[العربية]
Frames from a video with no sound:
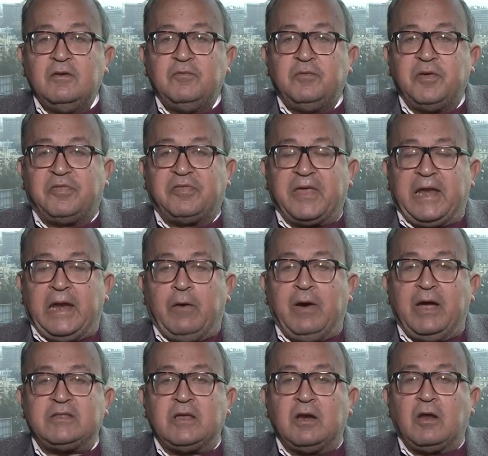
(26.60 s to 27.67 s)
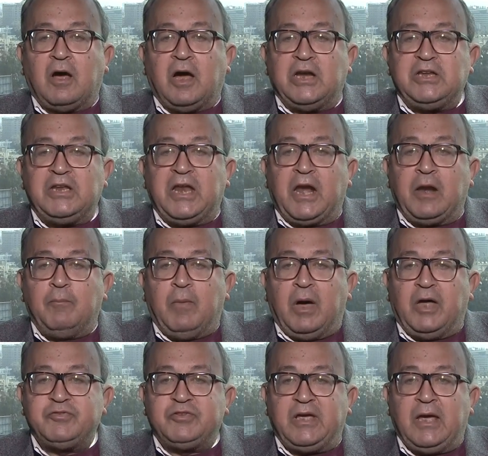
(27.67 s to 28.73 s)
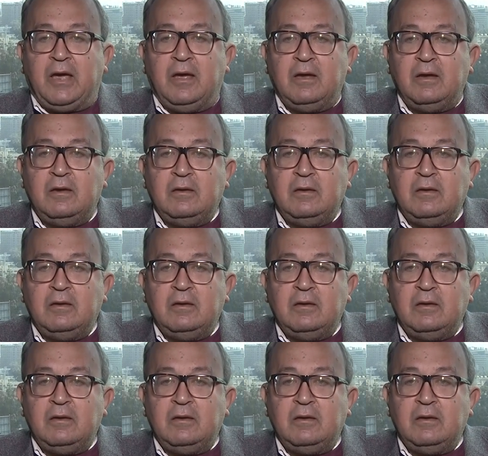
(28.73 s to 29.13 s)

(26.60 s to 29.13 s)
في السنوات القليلة الماضية